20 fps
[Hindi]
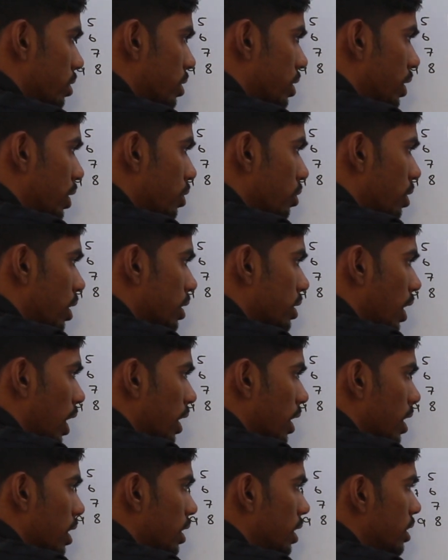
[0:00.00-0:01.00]
सी टू तक
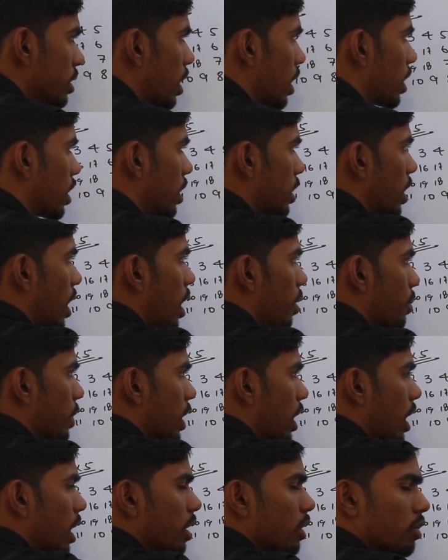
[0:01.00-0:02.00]
जाएगा कि नहीं जाएगा यहाँ पे
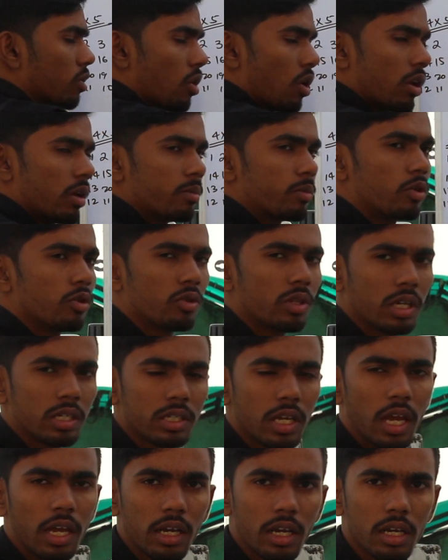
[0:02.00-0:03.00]
क्या है कॉलम टू तक
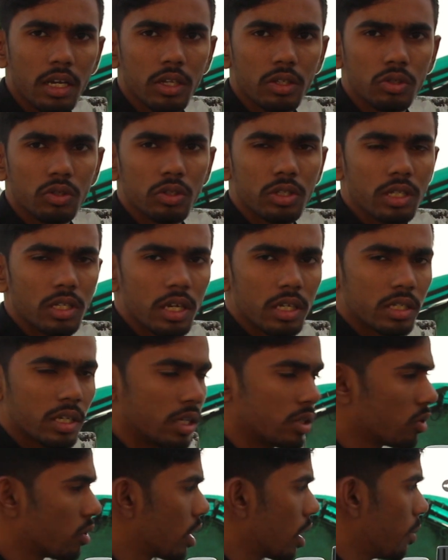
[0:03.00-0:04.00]
जाएगा जो चीज़ें
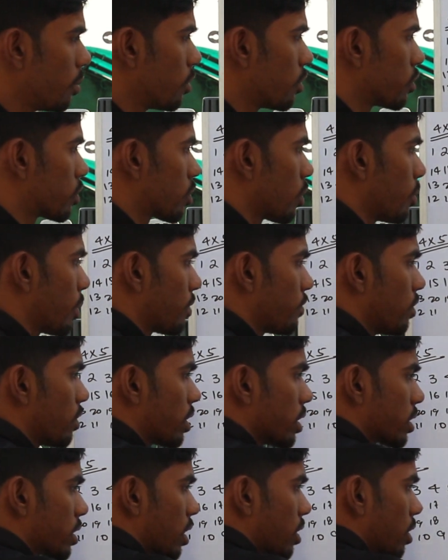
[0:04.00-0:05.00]
चेंज होती हैं हम लोग उसके ऊपर
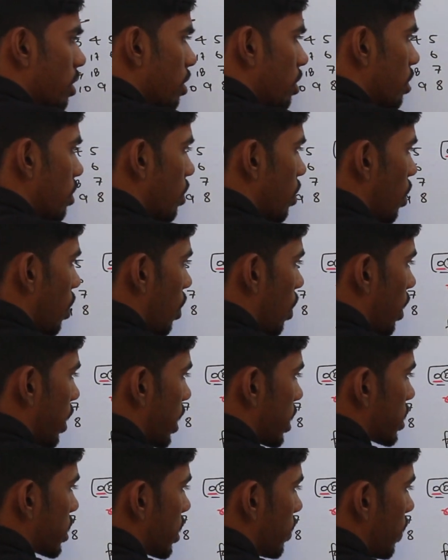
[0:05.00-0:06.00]
फोकस करते हैं
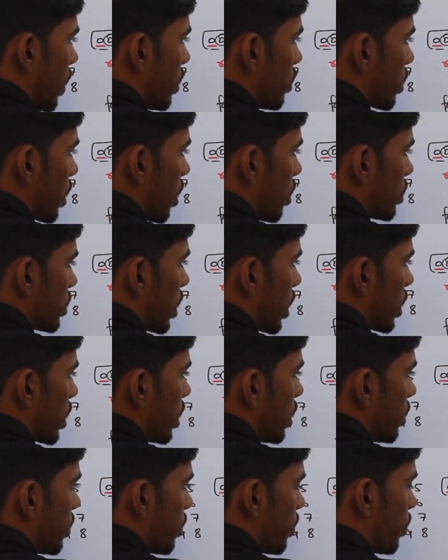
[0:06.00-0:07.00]
और एक्स की वैल्यू क्या हो
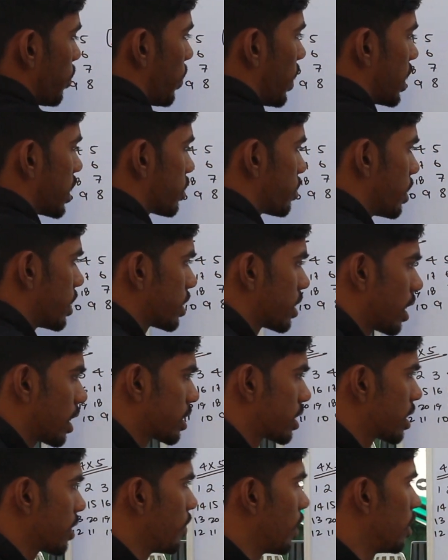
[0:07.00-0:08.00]
जाएंगी प्लस प्लस
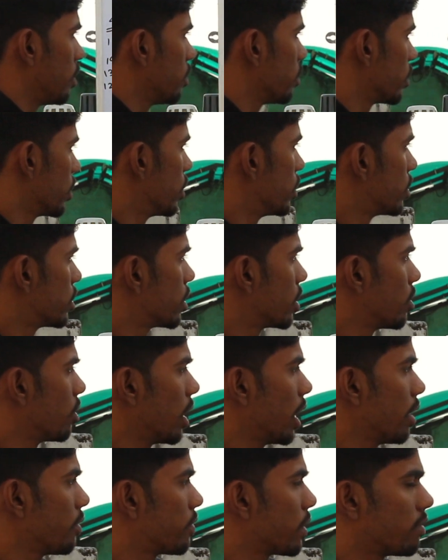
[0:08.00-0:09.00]
एक्स की वैल्यू
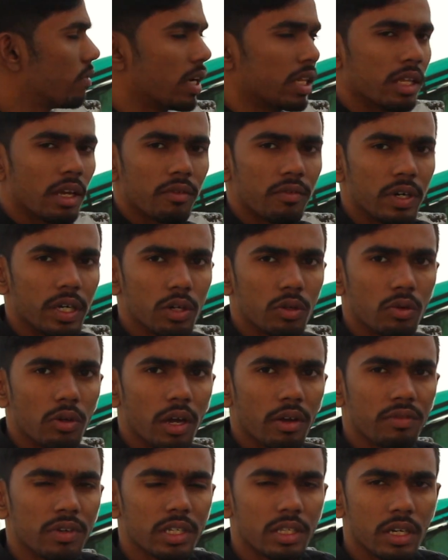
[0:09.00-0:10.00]
जीरो है फिर वन है फिर टू
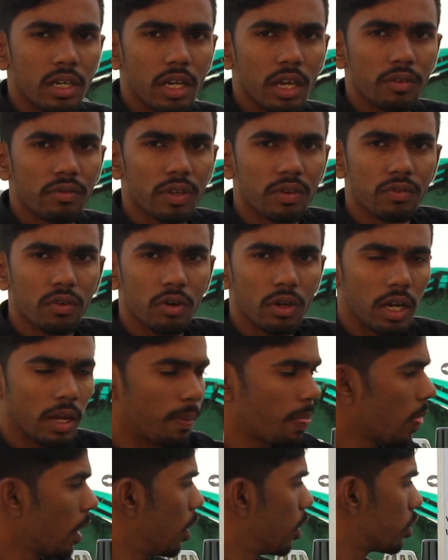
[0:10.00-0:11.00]
है फिर थ्री है फिर फोर
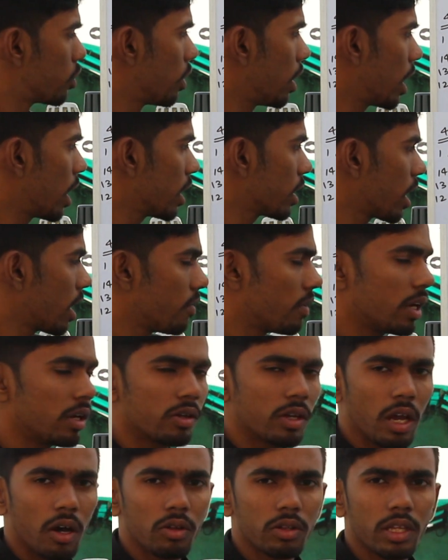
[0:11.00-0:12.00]
है तो लगातार
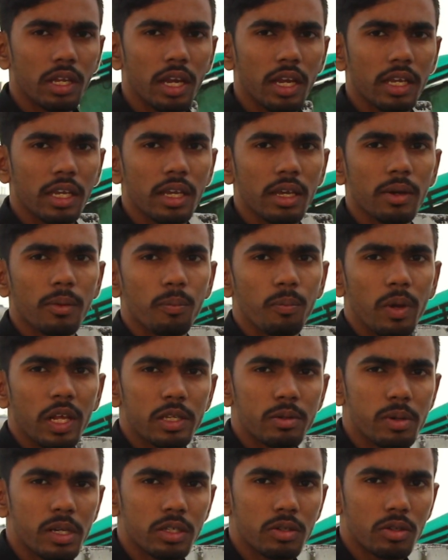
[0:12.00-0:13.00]
वैल्यू क्या होती रहेंगी
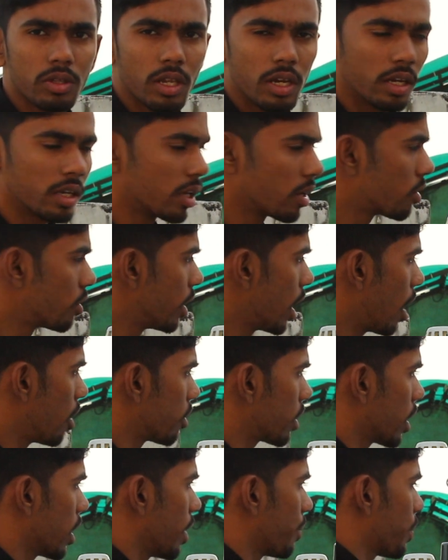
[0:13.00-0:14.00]
प्लस प्लस होती रहेंगी कोई
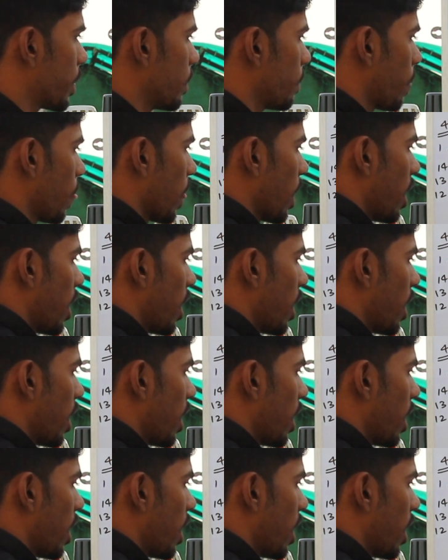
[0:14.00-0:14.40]
डाउट है यहाँ पे